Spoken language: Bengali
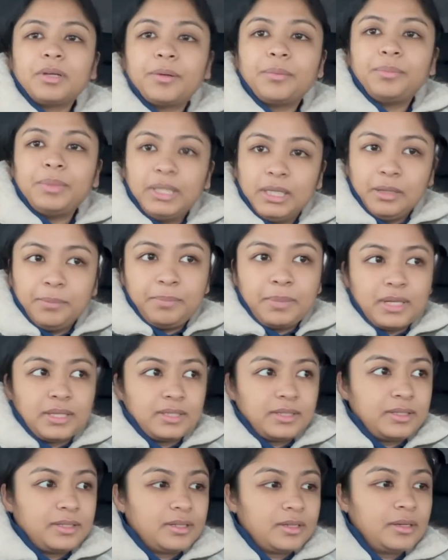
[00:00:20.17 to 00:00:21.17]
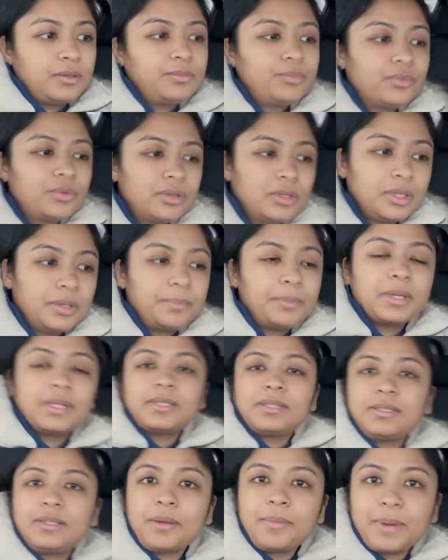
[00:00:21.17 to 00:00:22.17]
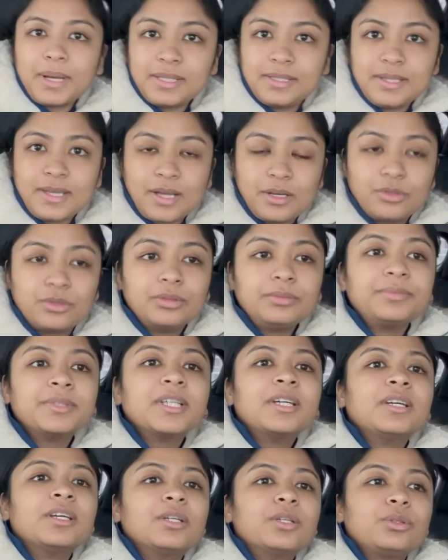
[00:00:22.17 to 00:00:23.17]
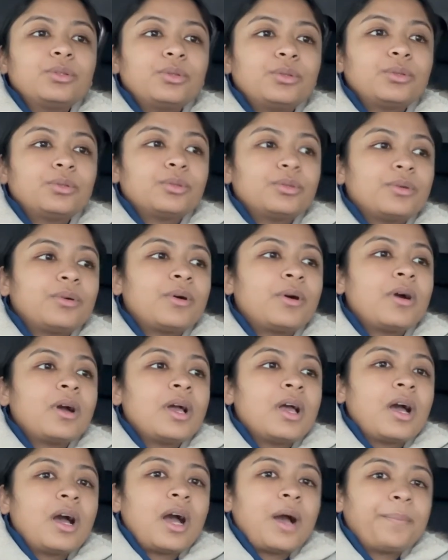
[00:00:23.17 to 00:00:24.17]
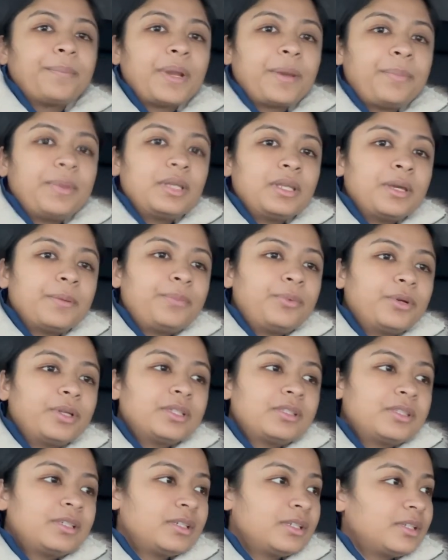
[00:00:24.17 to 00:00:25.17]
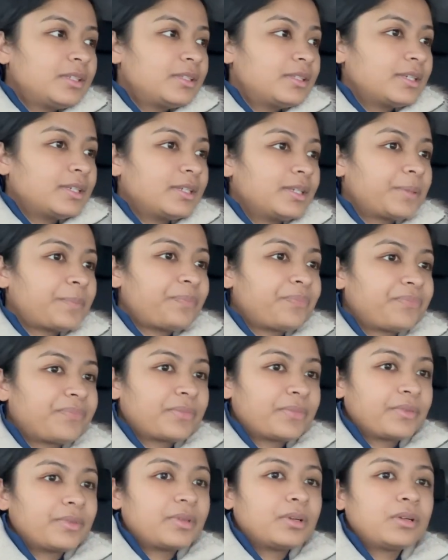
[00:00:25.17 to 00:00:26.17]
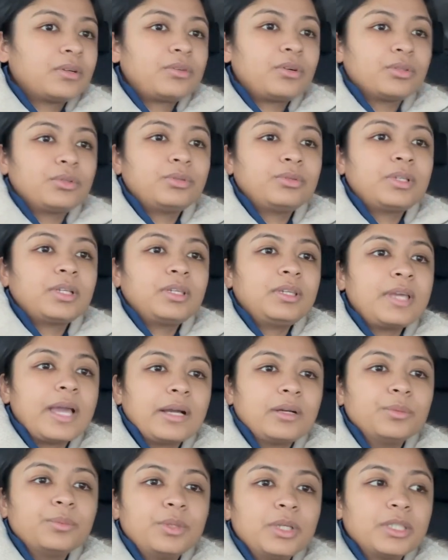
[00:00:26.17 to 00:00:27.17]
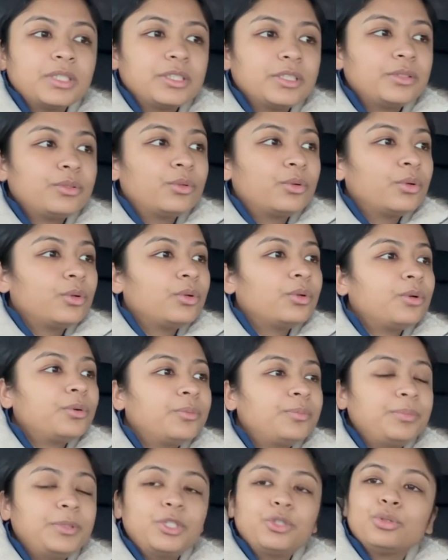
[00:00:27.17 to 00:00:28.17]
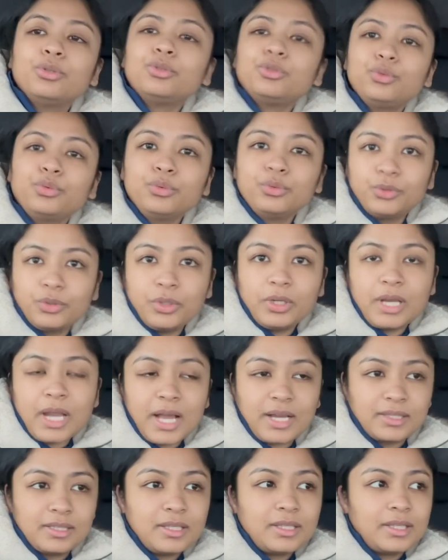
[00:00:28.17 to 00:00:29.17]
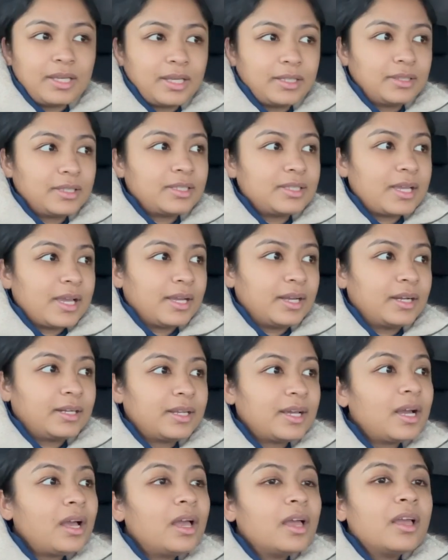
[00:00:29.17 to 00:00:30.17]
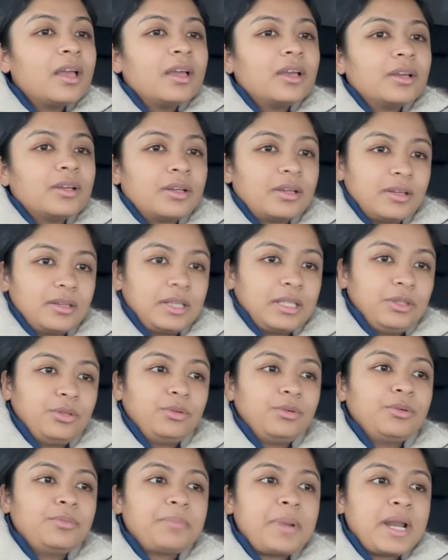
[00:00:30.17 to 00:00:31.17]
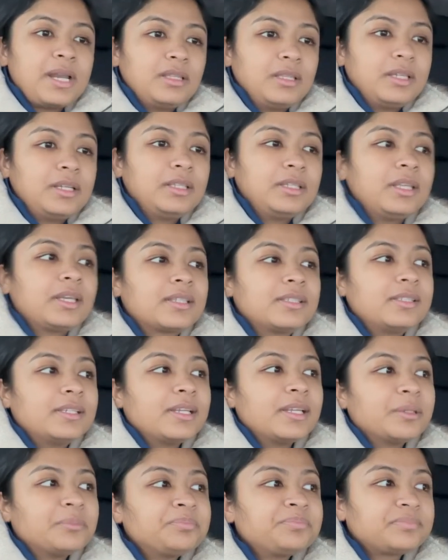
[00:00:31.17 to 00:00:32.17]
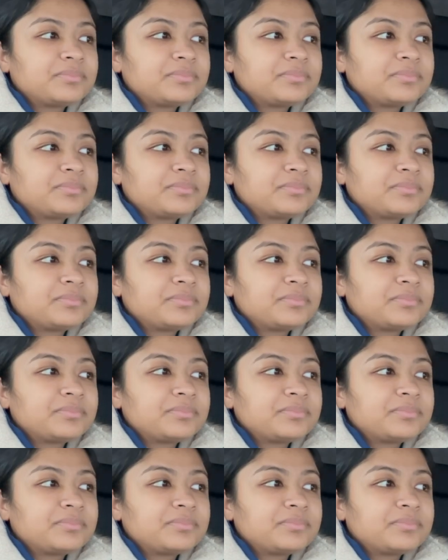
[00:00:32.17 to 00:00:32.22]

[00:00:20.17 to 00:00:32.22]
বিকেল পাঁচটা পৌনে পাঁচটা বাজে এখন তো আমরা বেরিয়ে পড়েছি যে কতটা কি অ্যাকোমোডেশন হলো ভীষণ সুন্দর লাগছে দেখতে জায়গাটা এতক্ষণ বাড়ি থেকে দেখছিলাম